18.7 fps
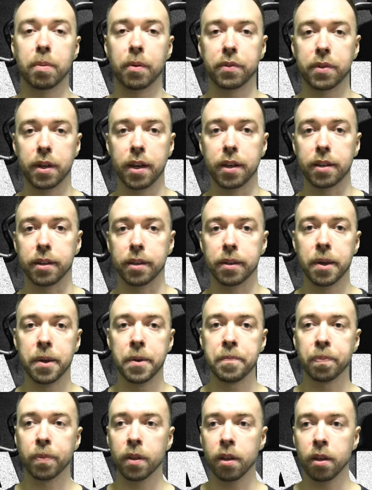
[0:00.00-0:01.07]
повторения.
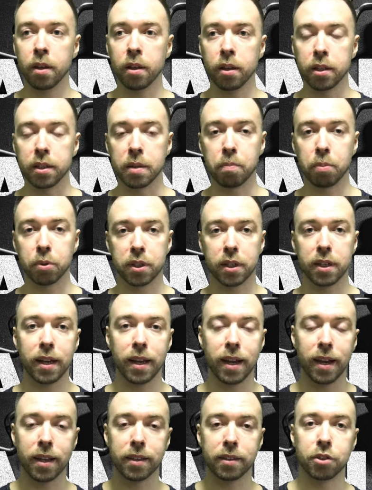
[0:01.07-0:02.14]
И после
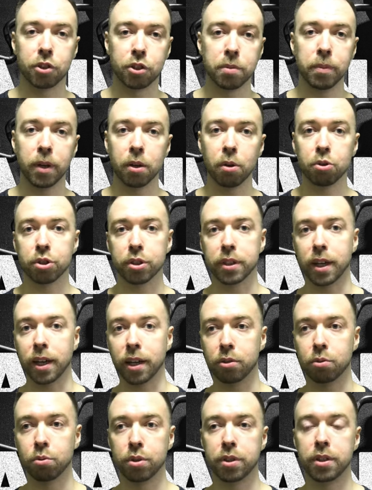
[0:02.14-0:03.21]
этого жима лежа
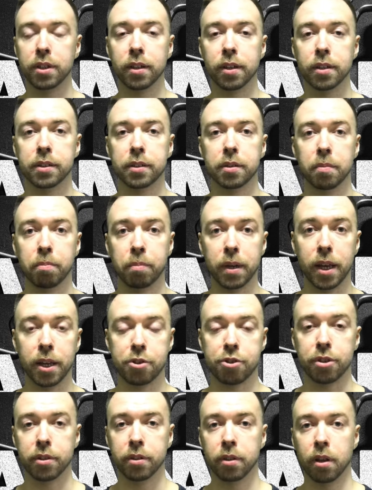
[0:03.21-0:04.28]
я иду делать
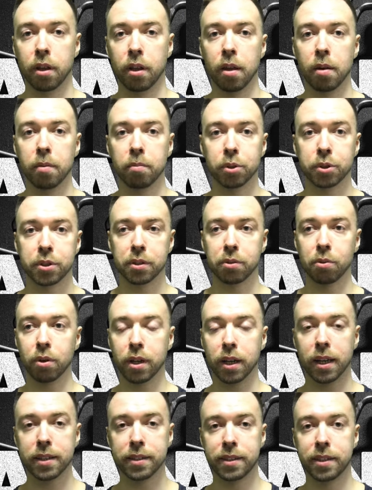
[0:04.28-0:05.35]
плечи. После того,
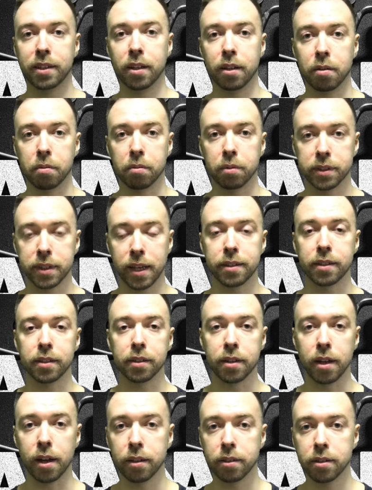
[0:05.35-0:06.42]
как я сделал
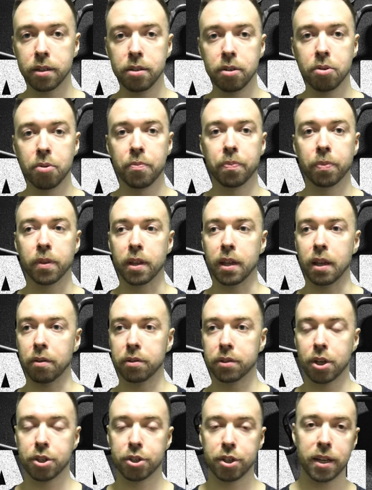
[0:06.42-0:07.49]
задние дельты, я
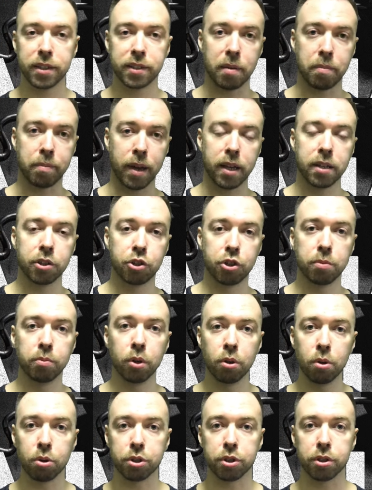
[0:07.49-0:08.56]
возвращаюсь опять к
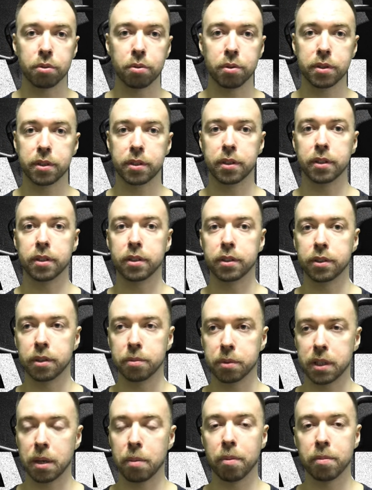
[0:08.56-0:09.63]
жиму лежа. То есть э,
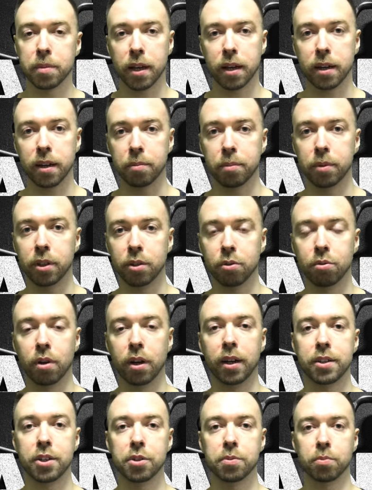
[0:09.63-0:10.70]
тем самым я как бы даю
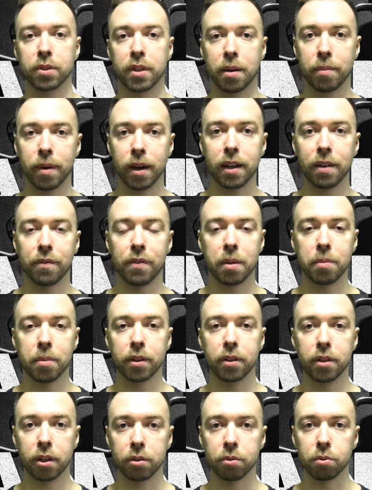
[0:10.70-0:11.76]
организму нормальное время
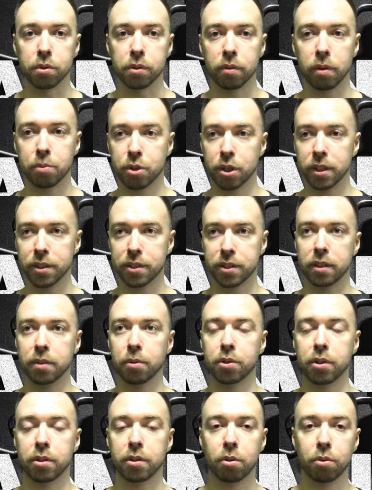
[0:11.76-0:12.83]
отдохнуть. Вообще на
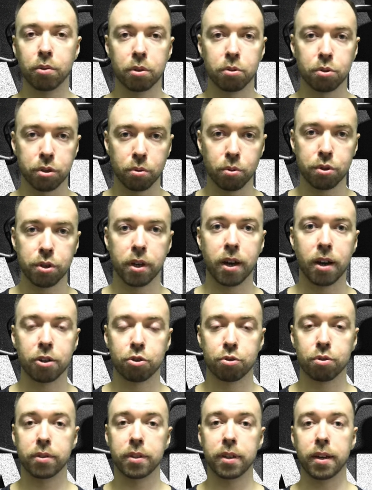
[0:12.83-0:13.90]
силовой тренировке нужно очень
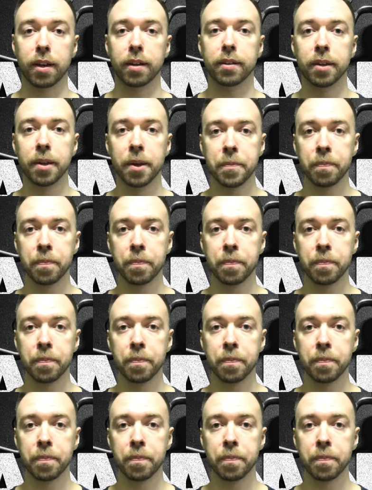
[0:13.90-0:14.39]
хорошо отдыхать.